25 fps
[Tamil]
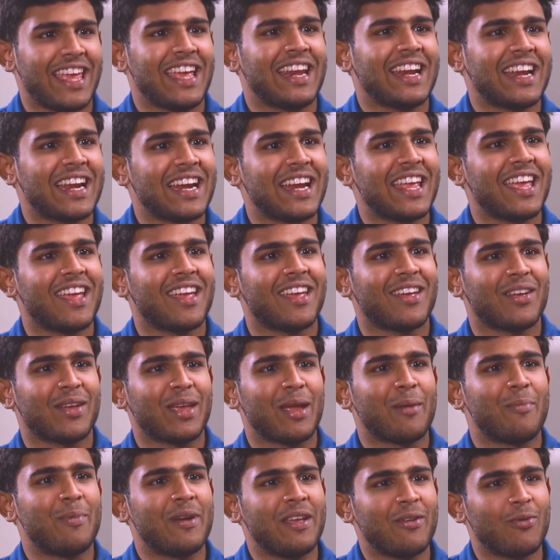ஏற்கனவே
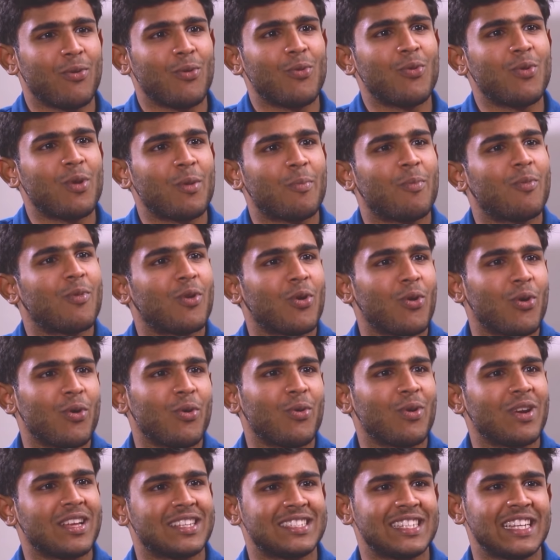எப்படி ஒவ்வொரு
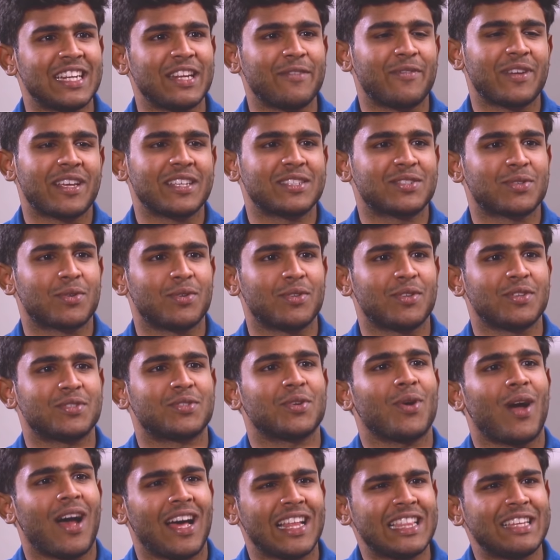ரோலும் உங்களுக்கு சிக்னிஃபிகன்ஸ்
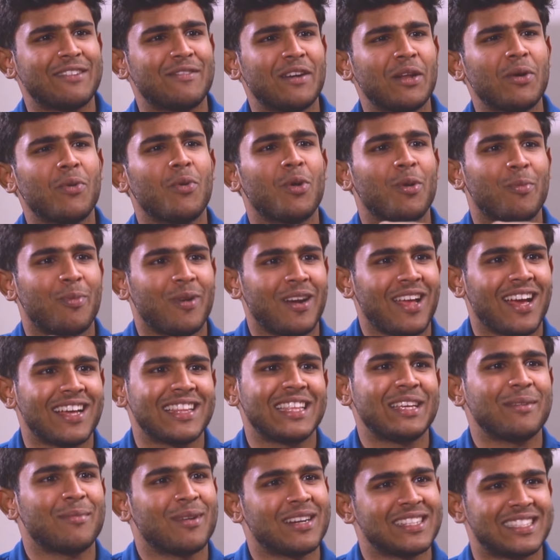கொடுத்துச்சோ அதை விட ஒரு படி
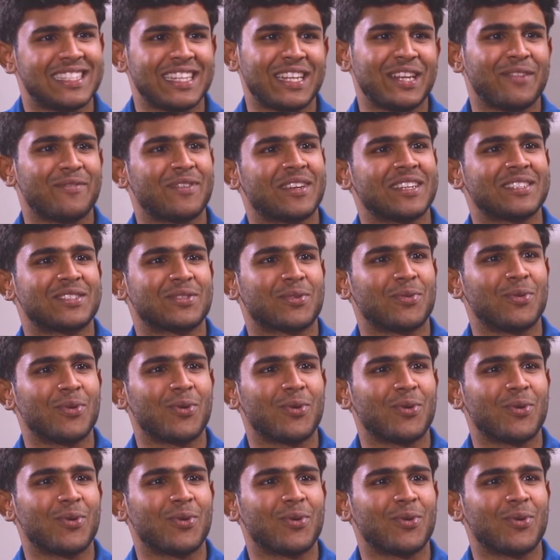அதிகமான சிக்னிஃபிகன்ஸ்